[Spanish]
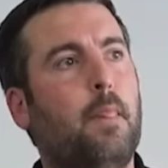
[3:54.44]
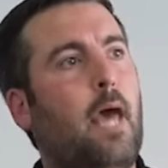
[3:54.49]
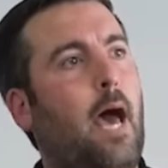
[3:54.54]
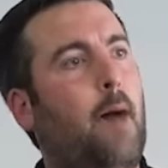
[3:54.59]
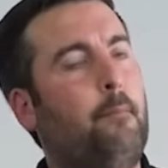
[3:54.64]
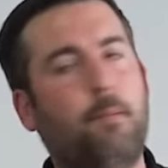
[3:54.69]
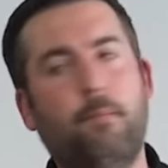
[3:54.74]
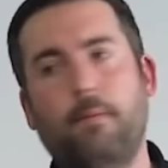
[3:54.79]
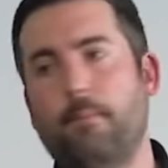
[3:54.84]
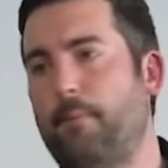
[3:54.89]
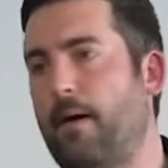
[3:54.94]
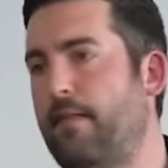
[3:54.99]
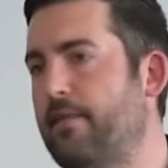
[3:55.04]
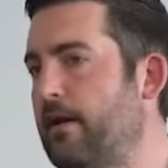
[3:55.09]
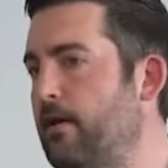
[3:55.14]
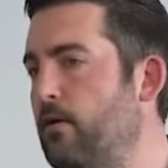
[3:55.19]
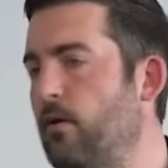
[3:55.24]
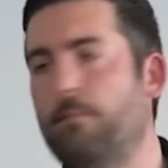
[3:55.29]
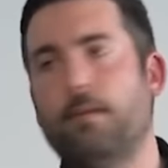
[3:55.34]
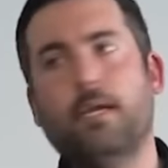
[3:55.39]
A mí mi
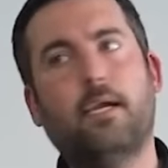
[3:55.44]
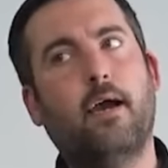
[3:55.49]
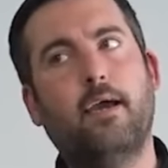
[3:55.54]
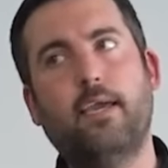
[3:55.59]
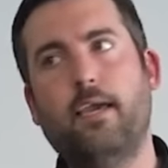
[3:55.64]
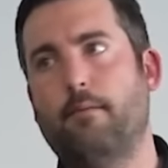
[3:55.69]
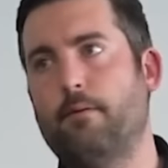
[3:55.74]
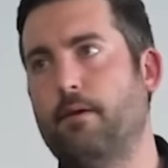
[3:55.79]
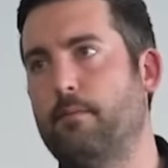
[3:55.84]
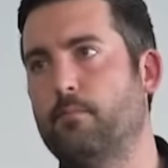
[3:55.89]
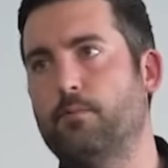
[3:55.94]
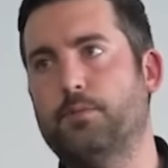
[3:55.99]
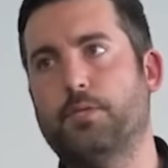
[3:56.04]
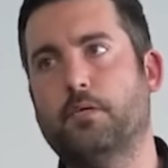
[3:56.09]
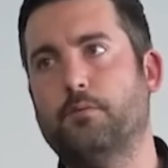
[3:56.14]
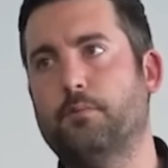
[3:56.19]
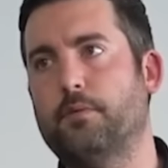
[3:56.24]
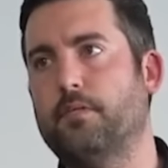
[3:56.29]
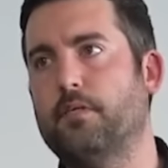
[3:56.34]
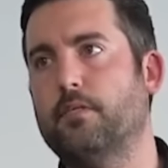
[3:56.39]
padre no me caía bien
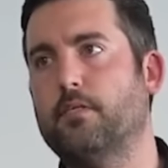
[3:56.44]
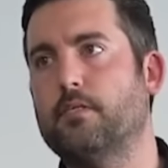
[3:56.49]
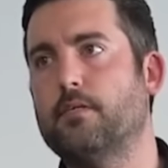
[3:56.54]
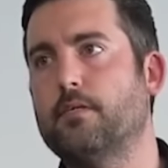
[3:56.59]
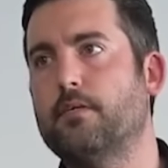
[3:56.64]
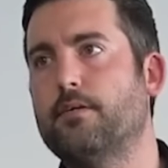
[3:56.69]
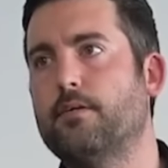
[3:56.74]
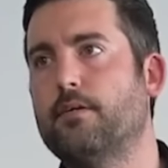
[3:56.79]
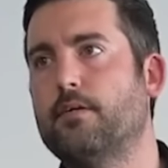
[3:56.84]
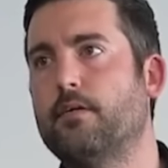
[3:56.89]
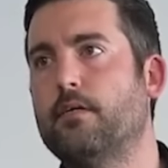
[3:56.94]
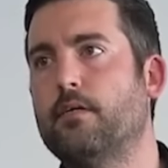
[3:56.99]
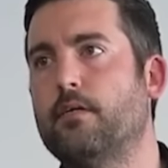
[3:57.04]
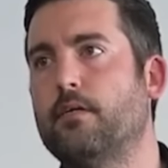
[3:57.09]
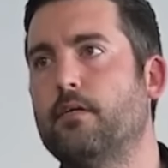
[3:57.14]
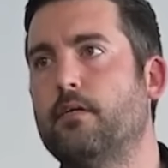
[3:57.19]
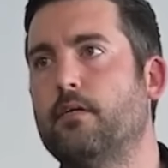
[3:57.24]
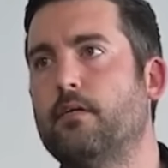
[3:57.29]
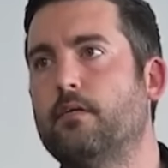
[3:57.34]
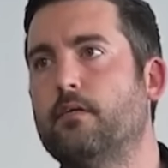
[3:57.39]
muchas veces.
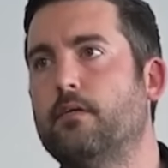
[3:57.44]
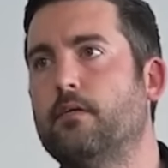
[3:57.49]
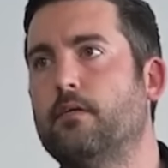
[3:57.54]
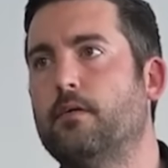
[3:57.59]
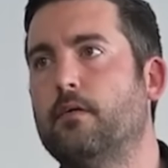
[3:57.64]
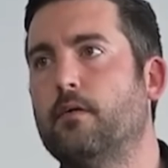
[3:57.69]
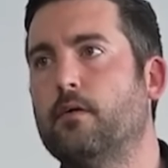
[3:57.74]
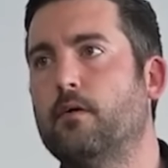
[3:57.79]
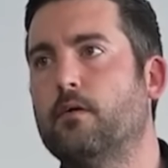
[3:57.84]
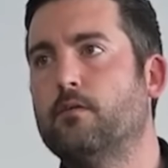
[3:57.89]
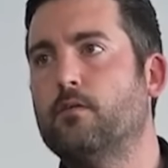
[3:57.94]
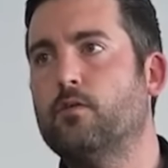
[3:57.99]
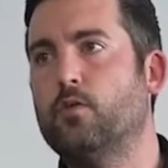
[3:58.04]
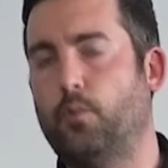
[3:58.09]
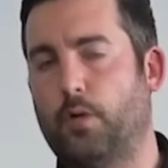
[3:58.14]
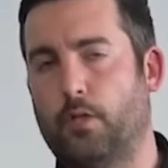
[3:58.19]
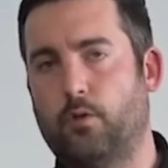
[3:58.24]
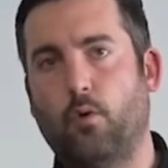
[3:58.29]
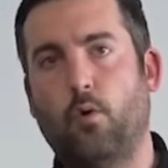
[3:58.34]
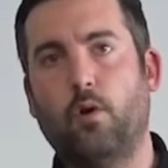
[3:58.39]

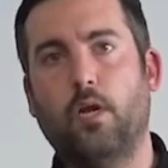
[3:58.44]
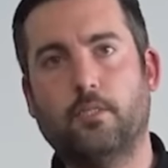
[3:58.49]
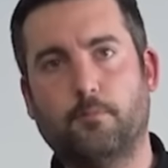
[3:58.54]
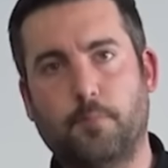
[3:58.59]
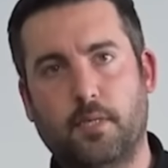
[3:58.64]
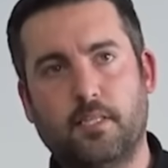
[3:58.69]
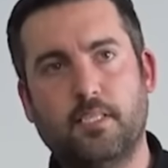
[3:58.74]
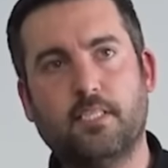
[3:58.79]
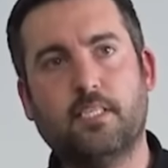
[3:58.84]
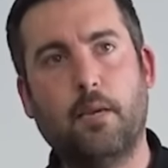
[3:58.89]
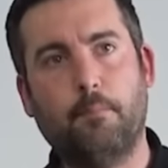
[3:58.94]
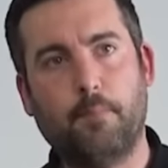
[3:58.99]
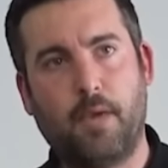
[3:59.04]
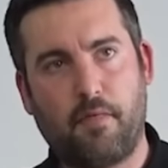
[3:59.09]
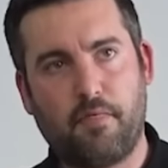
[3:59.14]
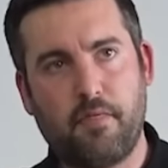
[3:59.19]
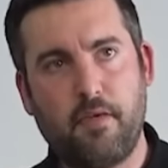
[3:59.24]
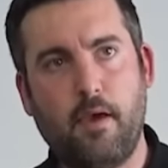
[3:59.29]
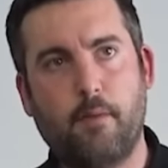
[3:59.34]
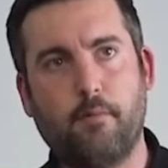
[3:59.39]
Sobre todo las veces que me
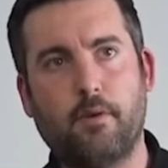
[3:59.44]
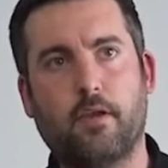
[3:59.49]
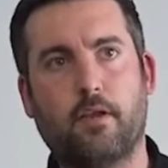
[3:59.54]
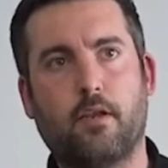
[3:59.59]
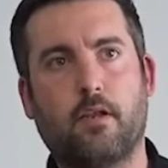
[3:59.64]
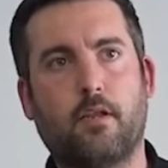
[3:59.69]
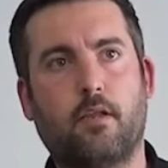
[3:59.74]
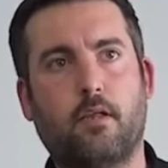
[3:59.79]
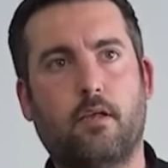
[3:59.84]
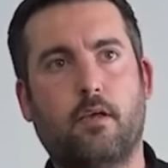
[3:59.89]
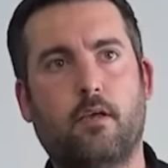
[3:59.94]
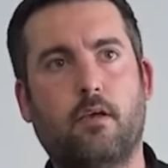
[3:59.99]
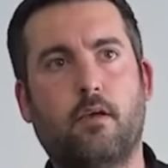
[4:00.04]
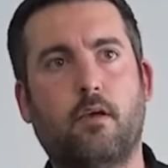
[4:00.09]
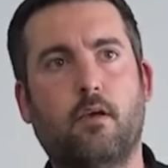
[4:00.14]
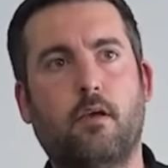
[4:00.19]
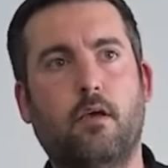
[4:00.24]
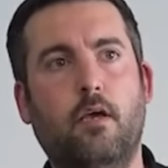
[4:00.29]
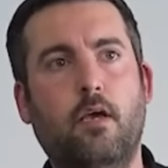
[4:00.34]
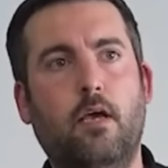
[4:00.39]
hacía bien.
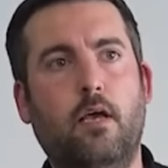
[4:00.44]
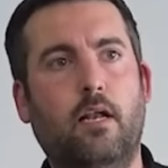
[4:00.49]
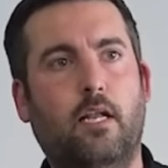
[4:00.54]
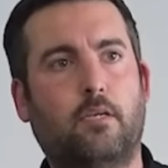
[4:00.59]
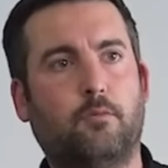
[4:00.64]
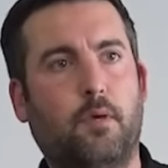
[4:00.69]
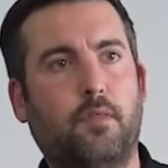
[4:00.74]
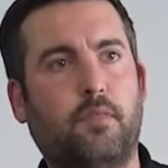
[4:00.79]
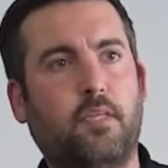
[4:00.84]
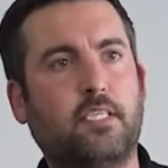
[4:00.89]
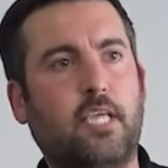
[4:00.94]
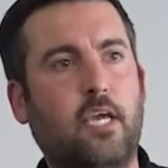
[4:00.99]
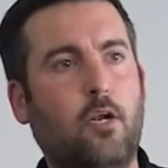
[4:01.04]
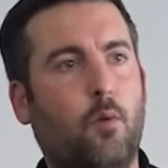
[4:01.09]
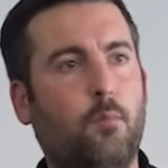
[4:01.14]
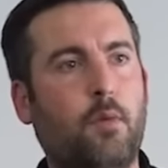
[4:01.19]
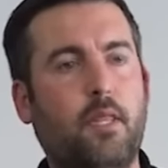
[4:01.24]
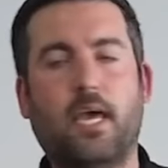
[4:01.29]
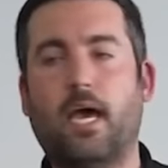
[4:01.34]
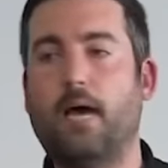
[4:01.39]
Las veces que
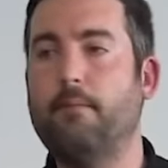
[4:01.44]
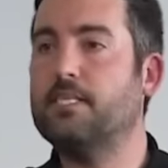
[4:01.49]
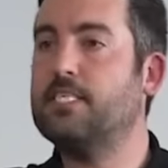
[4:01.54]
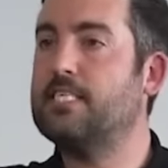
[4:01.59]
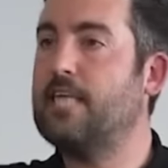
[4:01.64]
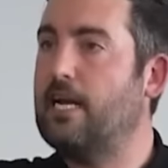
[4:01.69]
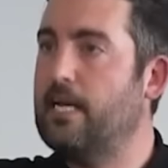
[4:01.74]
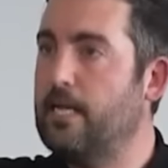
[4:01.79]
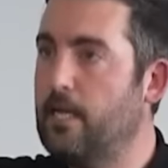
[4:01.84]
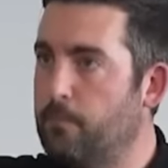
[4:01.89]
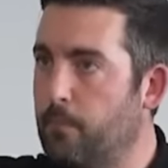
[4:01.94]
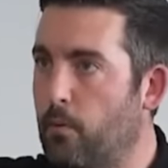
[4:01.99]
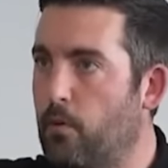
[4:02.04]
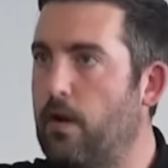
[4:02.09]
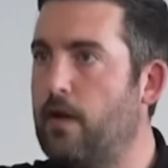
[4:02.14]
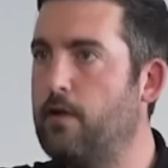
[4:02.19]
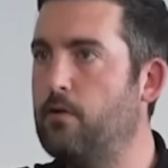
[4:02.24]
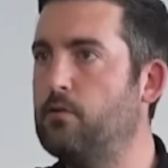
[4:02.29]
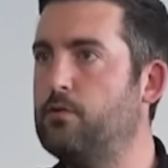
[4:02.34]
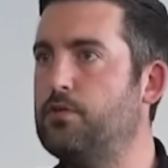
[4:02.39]
no dejaba salir por
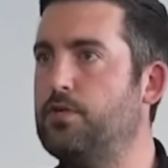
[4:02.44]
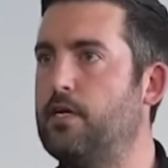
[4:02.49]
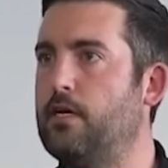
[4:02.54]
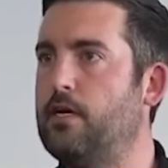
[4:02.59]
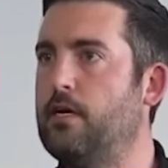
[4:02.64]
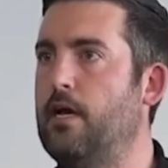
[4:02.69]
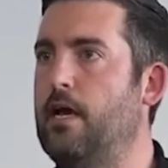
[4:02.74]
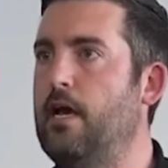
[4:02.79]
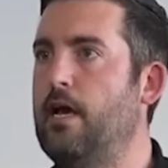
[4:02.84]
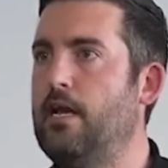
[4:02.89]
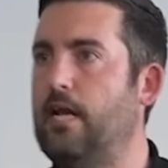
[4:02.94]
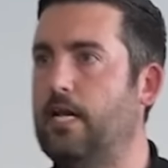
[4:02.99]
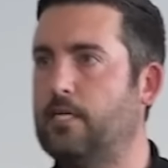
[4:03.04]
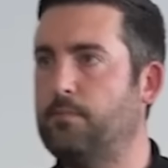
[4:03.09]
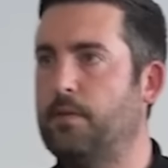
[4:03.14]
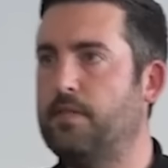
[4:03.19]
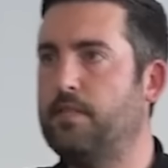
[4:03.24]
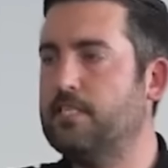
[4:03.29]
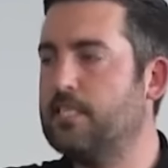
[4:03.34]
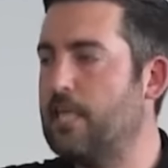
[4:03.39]
la noche, las
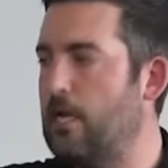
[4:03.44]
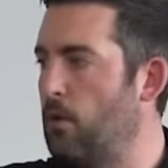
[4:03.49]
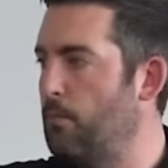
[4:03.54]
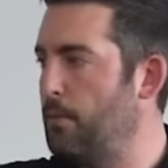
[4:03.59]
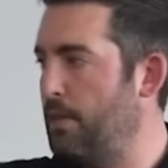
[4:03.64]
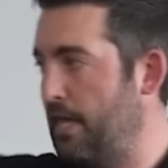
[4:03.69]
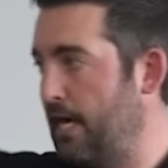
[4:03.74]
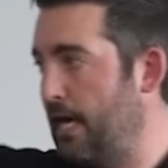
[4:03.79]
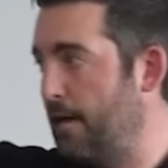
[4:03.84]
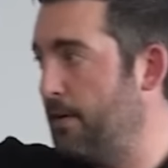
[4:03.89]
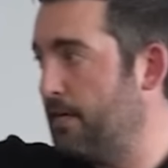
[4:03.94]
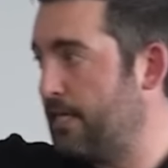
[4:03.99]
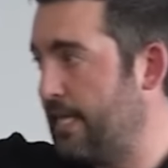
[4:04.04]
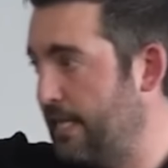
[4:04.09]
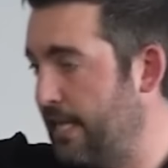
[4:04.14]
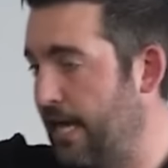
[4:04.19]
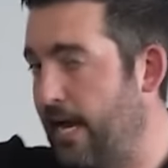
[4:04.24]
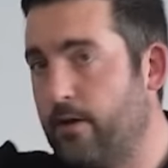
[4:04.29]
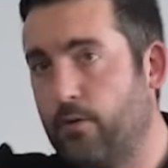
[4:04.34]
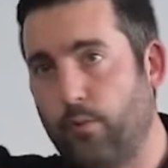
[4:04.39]
veces que no me dejaba
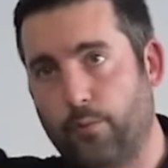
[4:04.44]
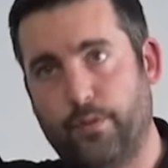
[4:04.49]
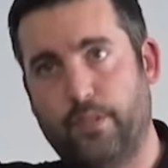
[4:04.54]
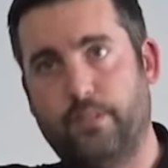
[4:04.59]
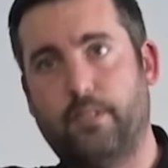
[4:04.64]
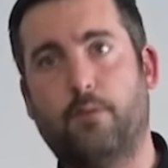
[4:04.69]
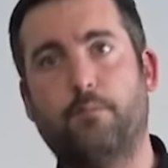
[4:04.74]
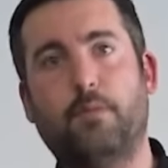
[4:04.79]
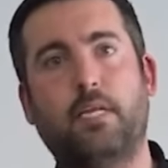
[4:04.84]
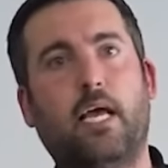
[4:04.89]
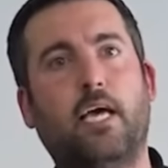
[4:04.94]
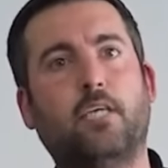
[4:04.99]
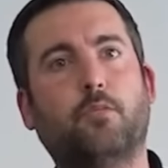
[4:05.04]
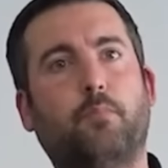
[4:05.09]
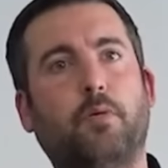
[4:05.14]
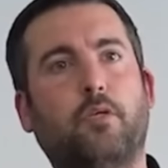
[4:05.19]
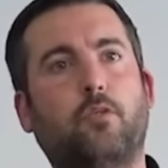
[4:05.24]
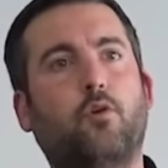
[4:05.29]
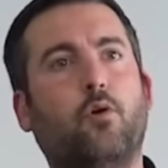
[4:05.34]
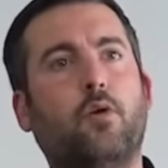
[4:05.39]
quedar con determinadas
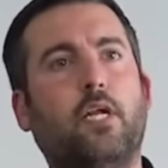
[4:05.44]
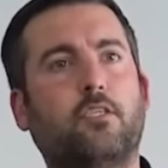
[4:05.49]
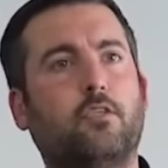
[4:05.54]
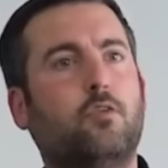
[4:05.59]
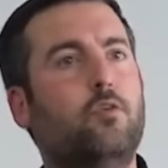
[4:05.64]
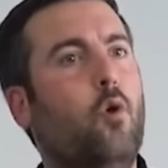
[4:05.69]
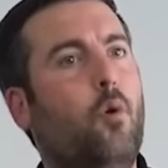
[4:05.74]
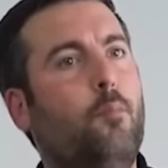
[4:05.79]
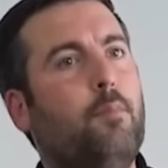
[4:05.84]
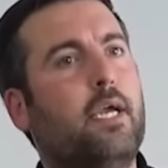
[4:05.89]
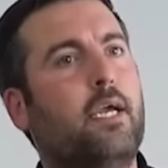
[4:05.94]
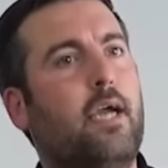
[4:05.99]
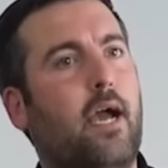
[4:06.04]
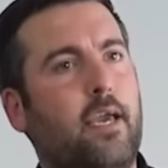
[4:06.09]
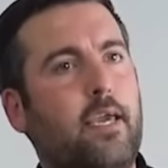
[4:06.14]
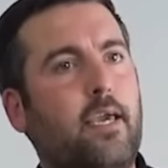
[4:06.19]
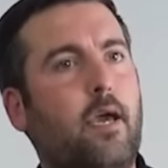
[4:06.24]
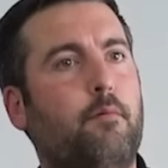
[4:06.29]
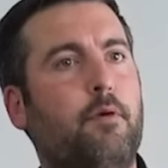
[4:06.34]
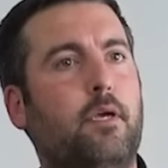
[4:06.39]
personas, no me
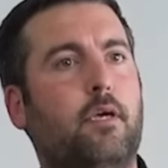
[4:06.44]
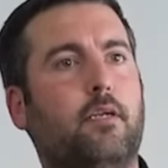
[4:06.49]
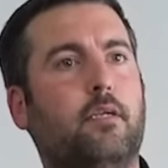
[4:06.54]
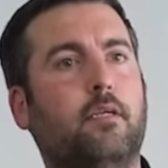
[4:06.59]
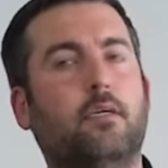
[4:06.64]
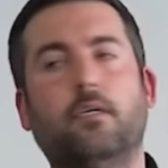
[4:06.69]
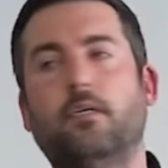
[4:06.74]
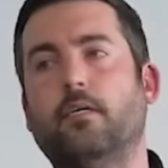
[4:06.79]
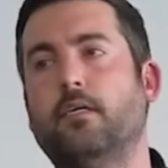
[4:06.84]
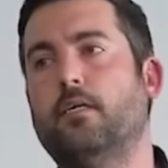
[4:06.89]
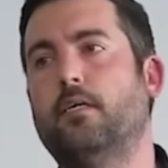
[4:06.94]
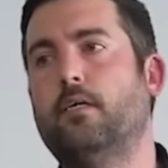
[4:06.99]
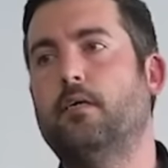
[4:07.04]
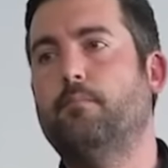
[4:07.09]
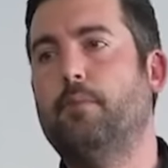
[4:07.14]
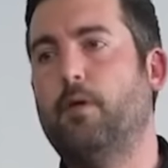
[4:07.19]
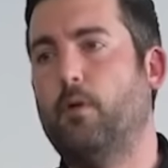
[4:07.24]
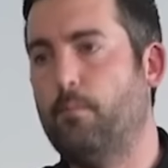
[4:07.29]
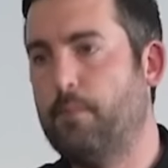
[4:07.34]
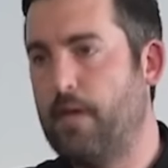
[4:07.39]
caía bien,
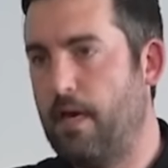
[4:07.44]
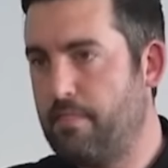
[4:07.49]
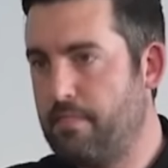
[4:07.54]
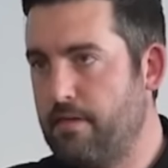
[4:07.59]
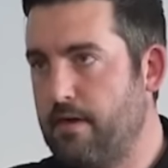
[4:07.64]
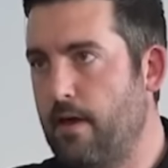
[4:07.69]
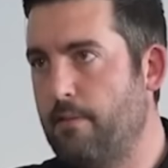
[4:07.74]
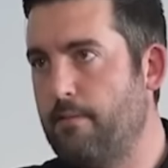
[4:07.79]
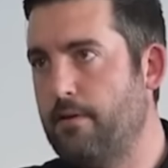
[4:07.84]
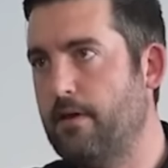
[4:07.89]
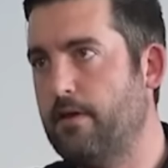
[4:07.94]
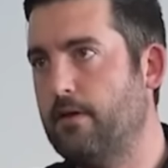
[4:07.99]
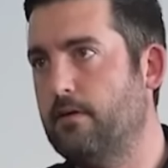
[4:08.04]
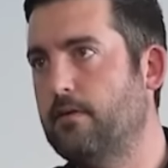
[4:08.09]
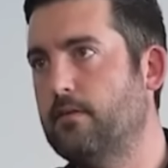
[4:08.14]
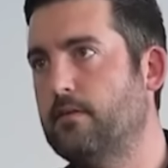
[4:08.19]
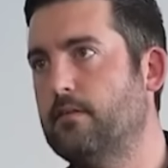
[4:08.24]
pero me hacía bien.